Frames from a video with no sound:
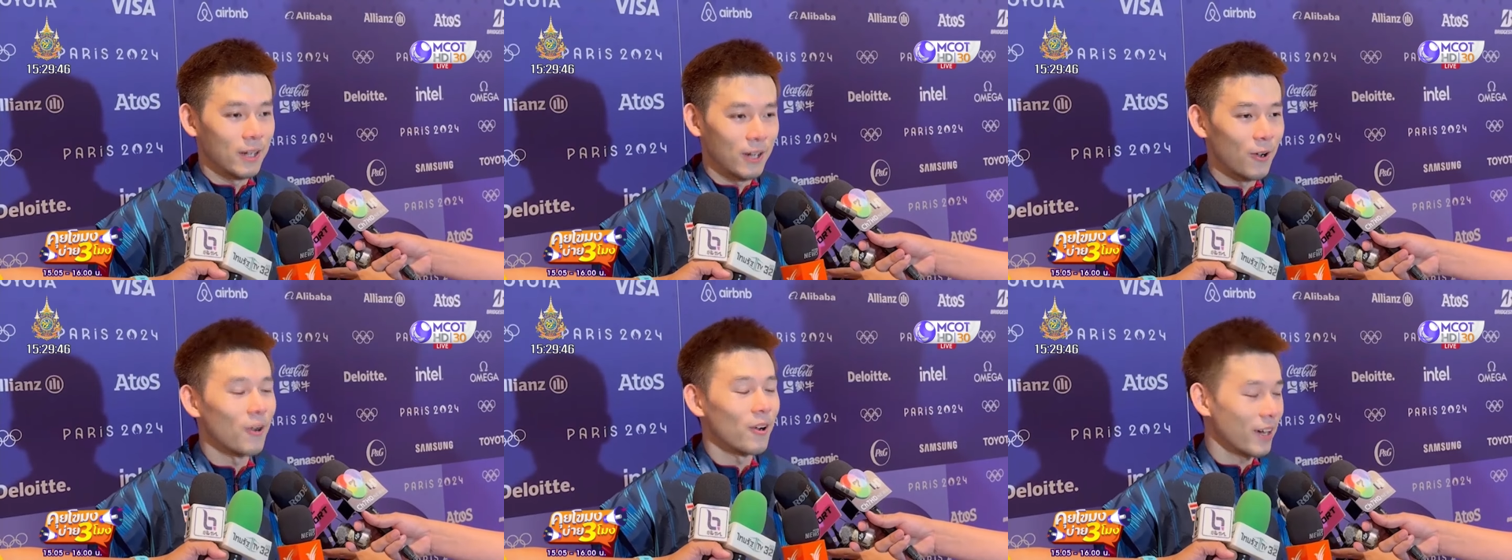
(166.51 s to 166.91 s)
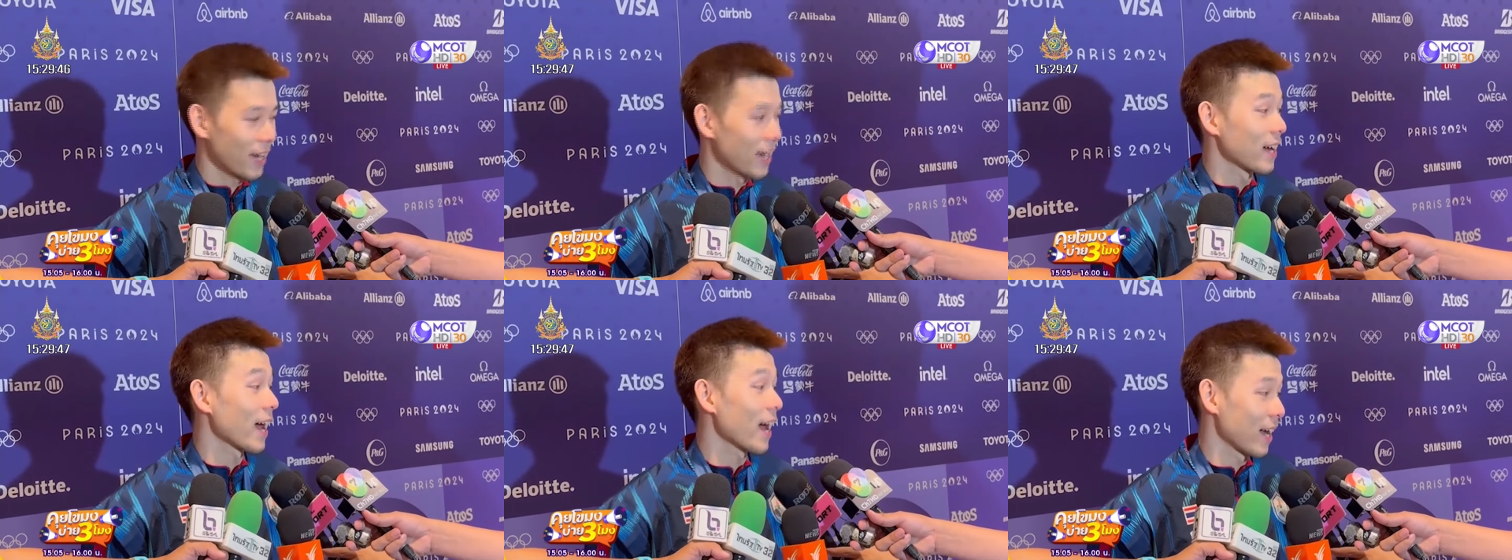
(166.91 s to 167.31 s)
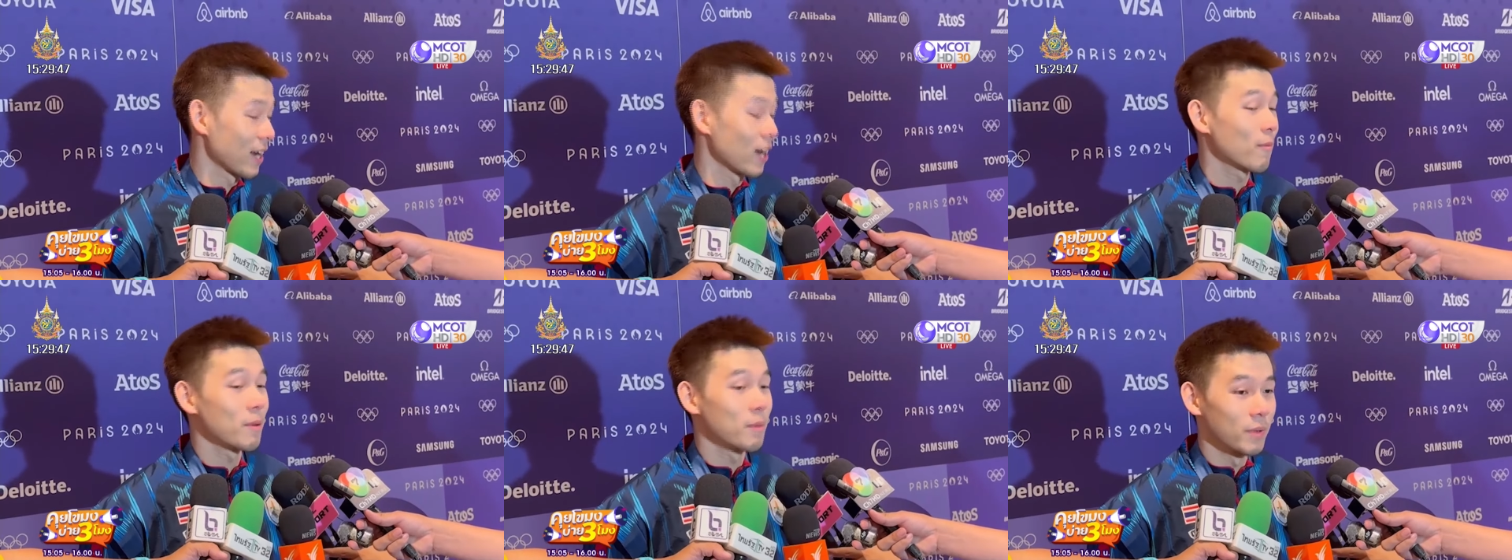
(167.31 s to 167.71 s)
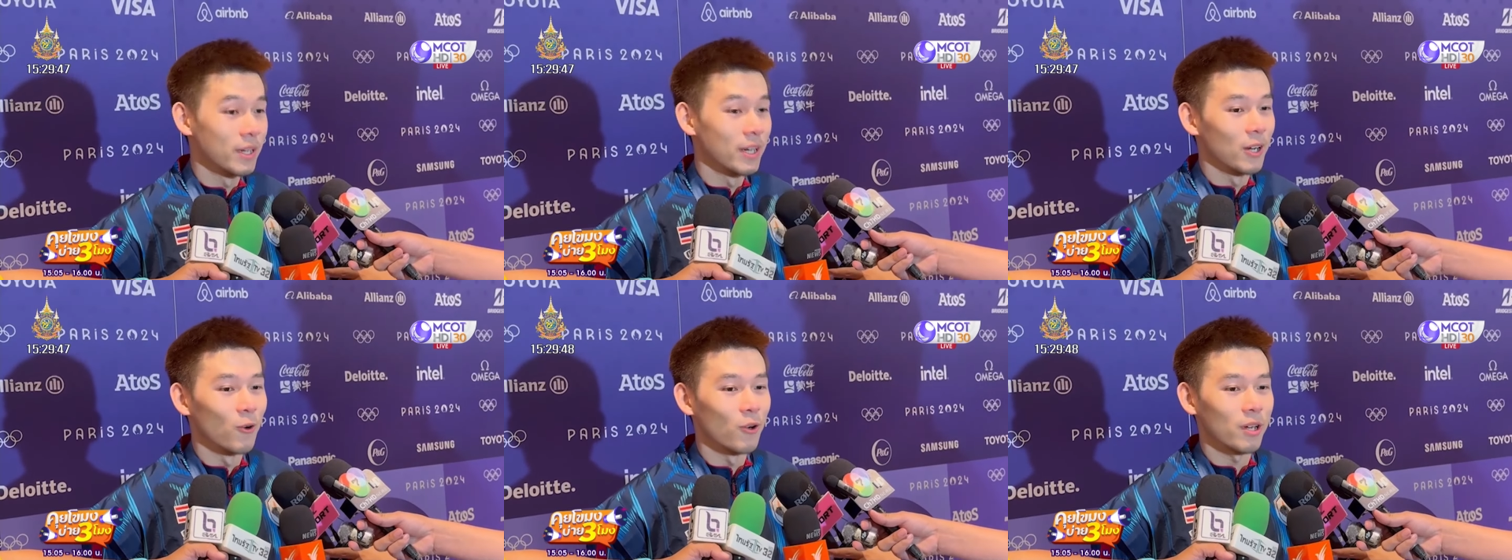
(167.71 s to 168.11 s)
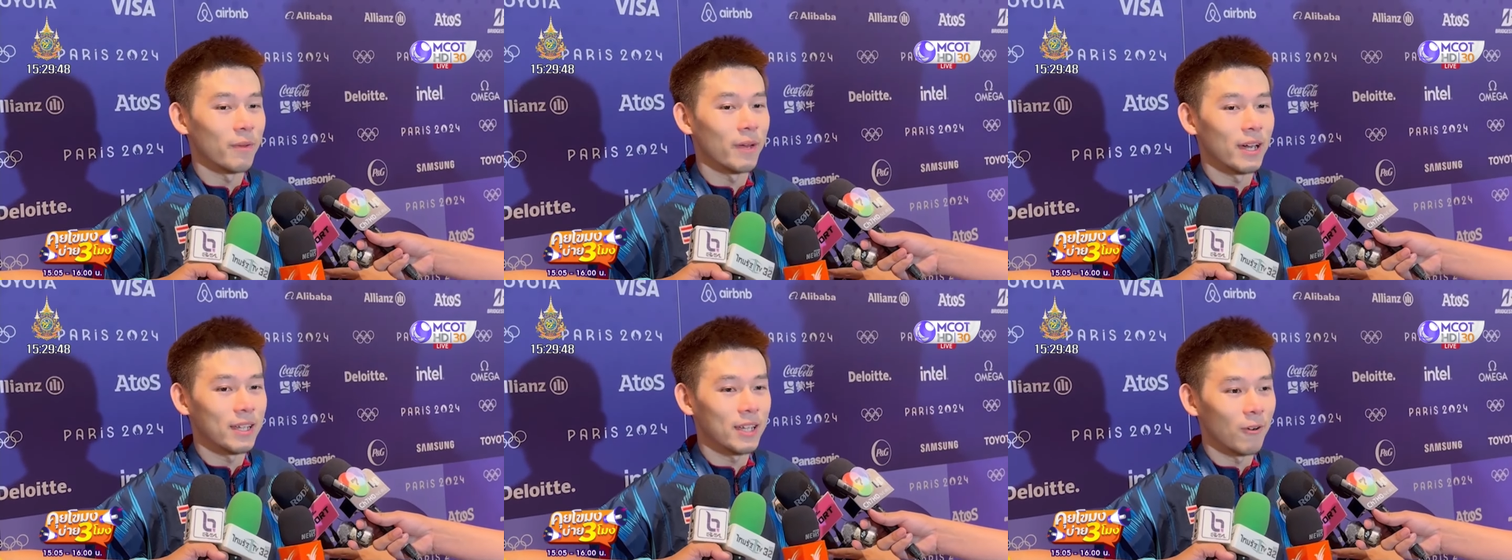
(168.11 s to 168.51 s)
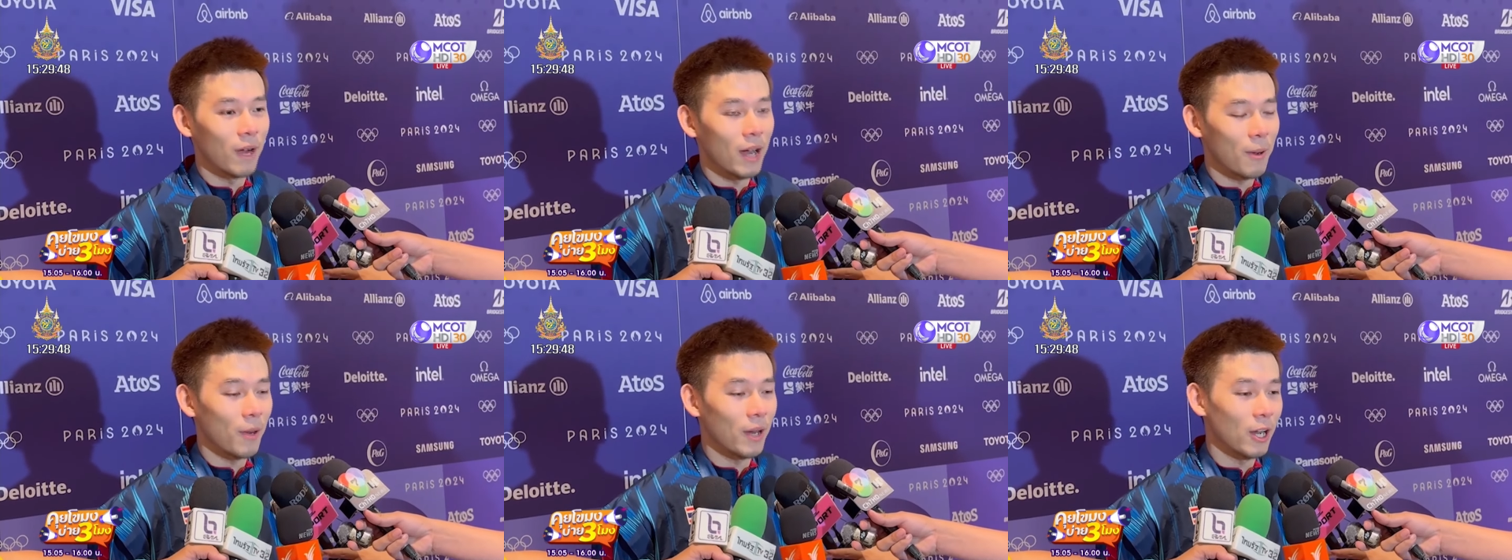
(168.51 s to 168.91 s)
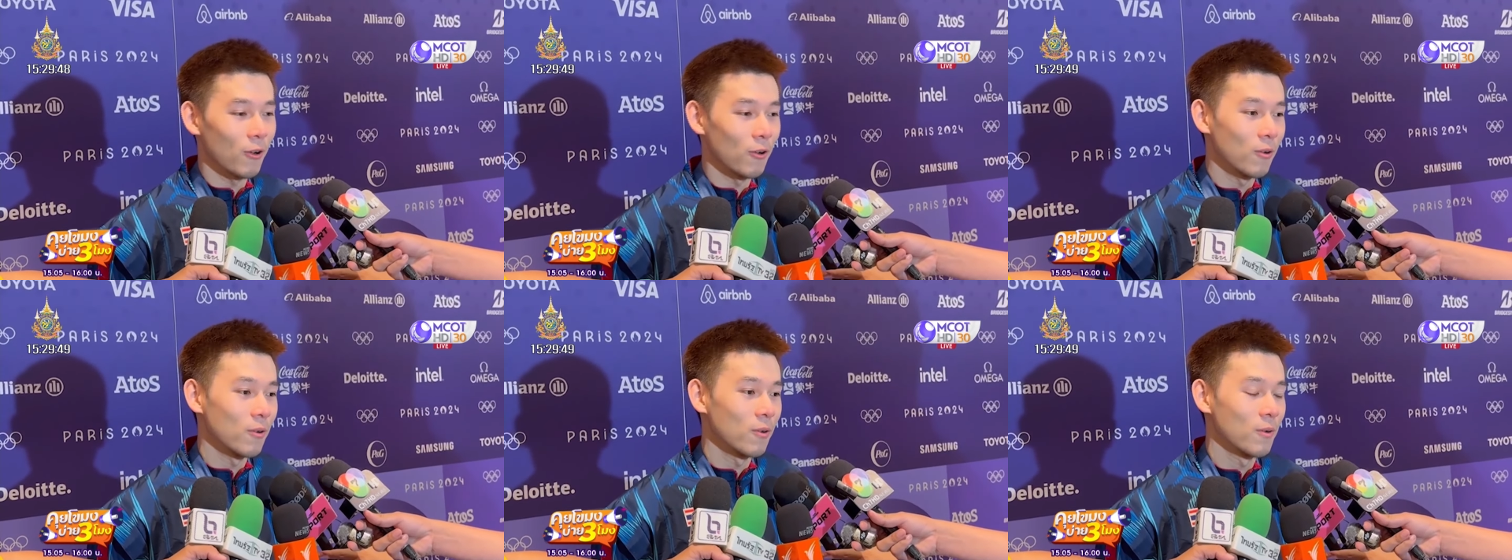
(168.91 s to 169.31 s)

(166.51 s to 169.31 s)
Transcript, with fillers: เขาก็แข่งแกร่งแล้วก็เป็นมือหนึ่งโลกใช่ไหมฮะแต่ว่าพอเรา